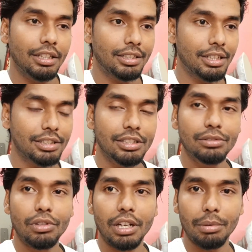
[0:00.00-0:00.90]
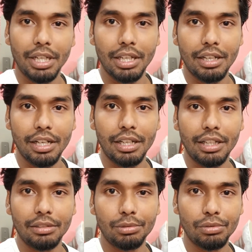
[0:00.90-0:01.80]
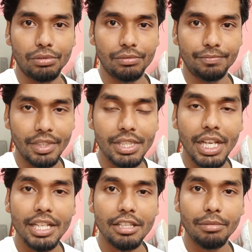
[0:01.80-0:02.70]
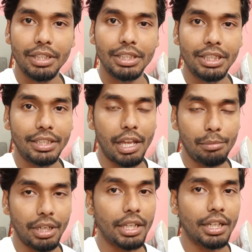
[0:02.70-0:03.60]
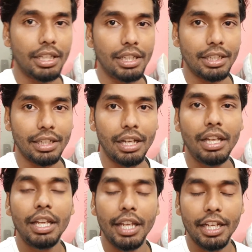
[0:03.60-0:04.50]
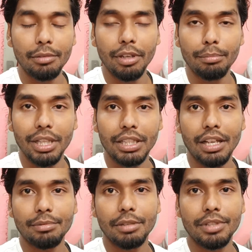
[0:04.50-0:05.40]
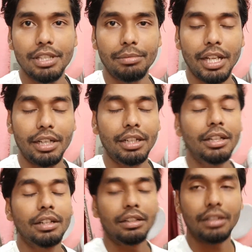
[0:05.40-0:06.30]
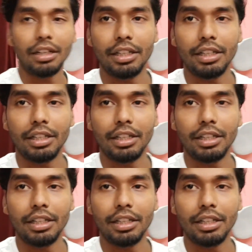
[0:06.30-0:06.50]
इतना चीज़ को कवर करना रहेगा तो जाहिर सी बात है कि टाइम लगेगा ही लगेगा एनी anyway, मिलते हैं आप सभी सब डायरेक्ट